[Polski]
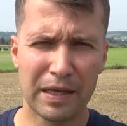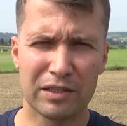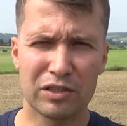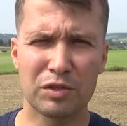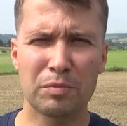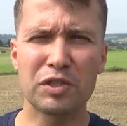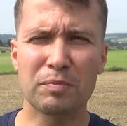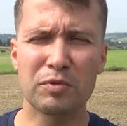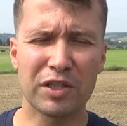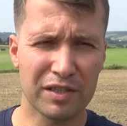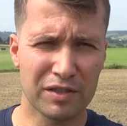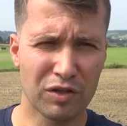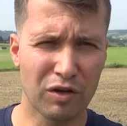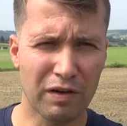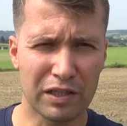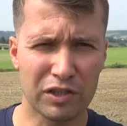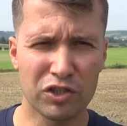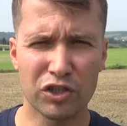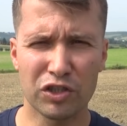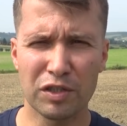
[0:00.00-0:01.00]
żeby cię
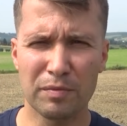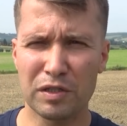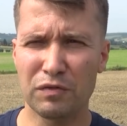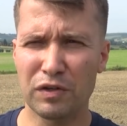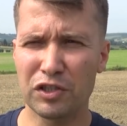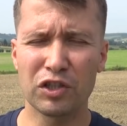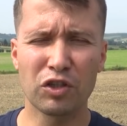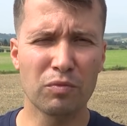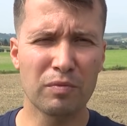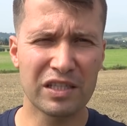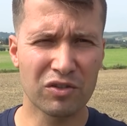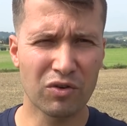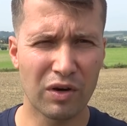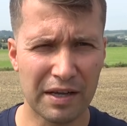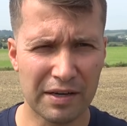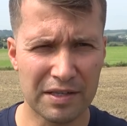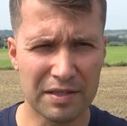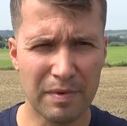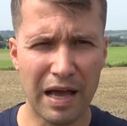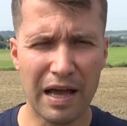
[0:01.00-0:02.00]
przetestować, czy ty masz właśnie tą męską
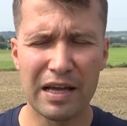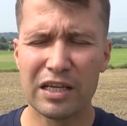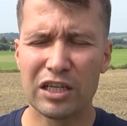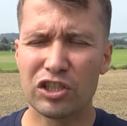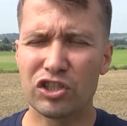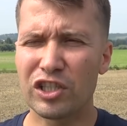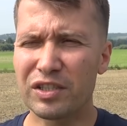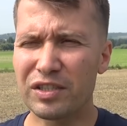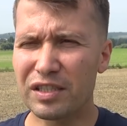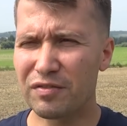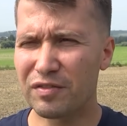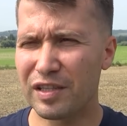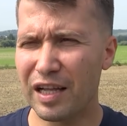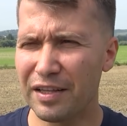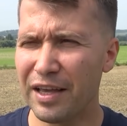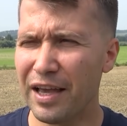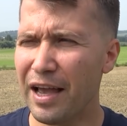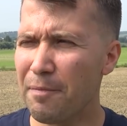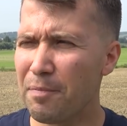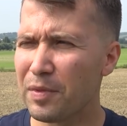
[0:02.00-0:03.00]
charyzmę, czy jesteś w
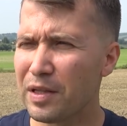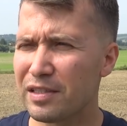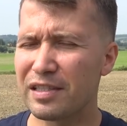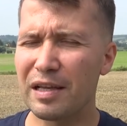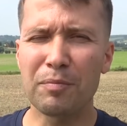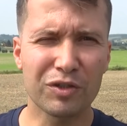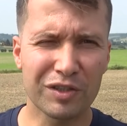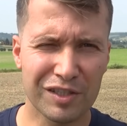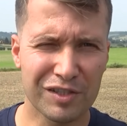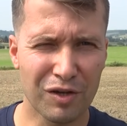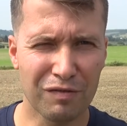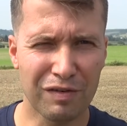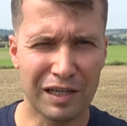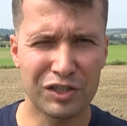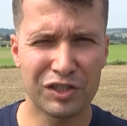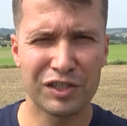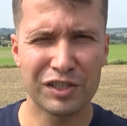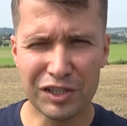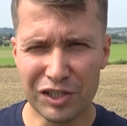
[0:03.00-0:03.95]
stanie zaprotestować.